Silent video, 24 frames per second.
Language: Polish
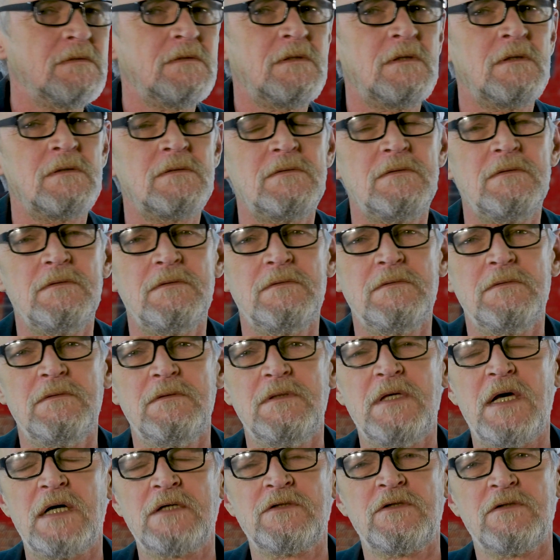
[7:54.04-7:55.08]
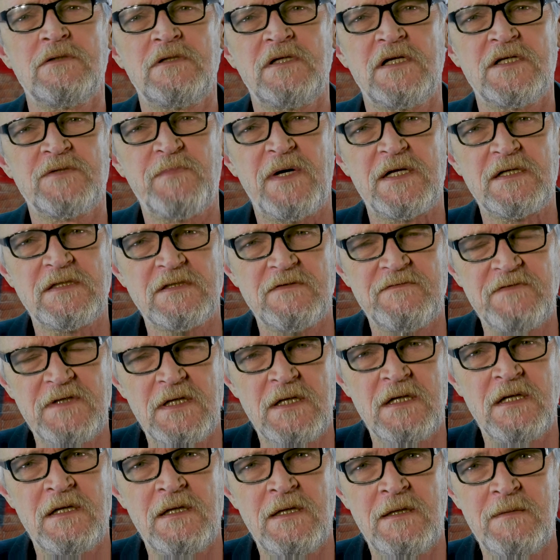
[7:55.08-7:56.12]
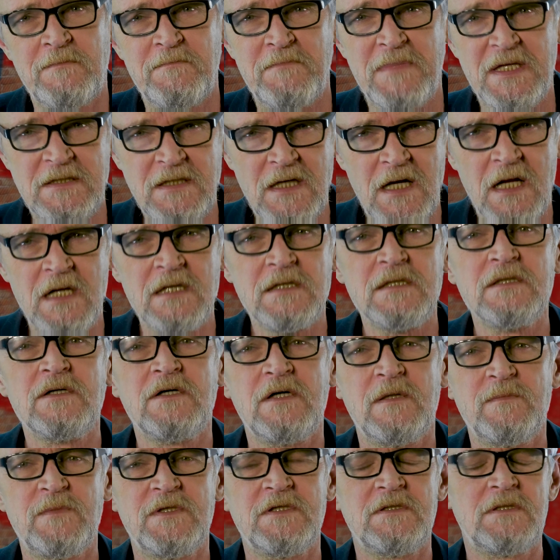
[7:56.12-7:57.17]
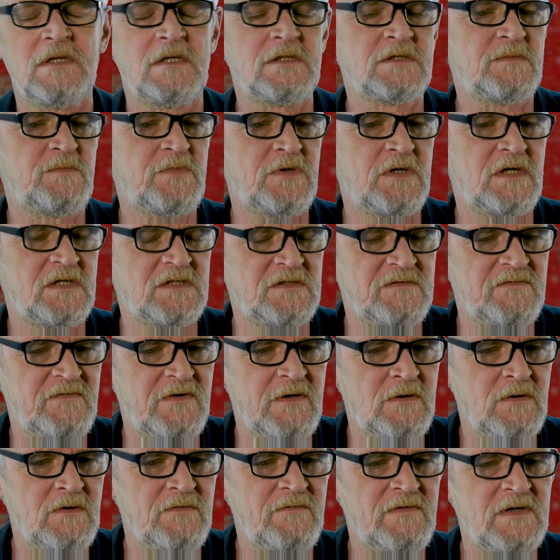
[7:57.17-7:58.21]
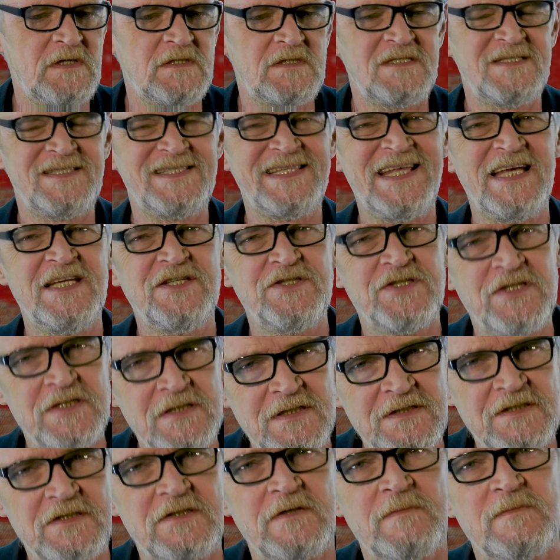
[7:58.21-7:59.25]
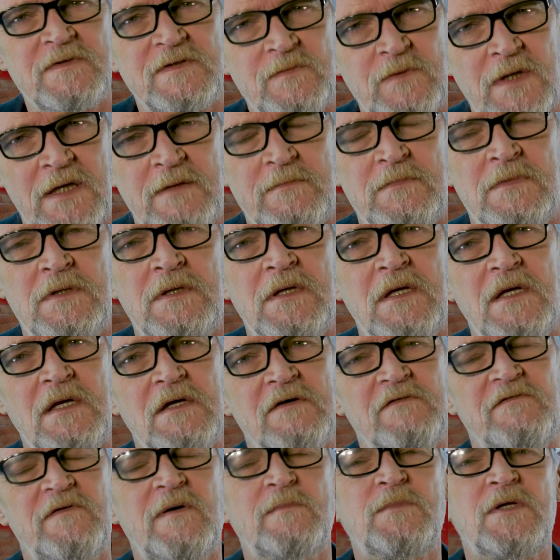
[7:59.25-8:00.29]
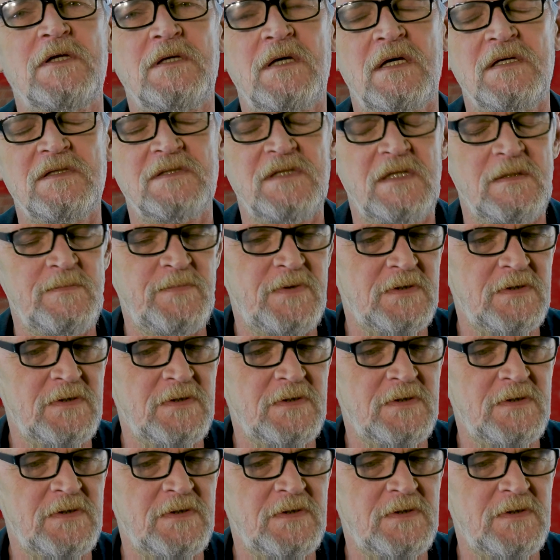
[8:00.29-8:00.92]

no jak to też bardzo wiele medialnych komentarzy pokazywało, walczy z najczystszym złem w amerykańskiej